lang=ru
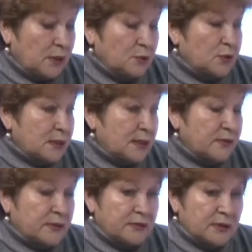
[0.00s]

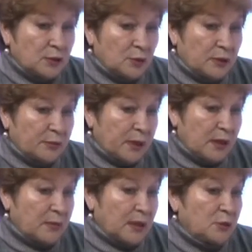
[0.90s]
научно-исследовательского института,
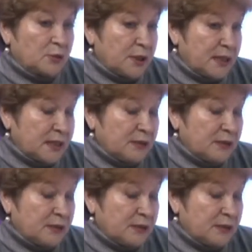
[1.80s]
принимали участие,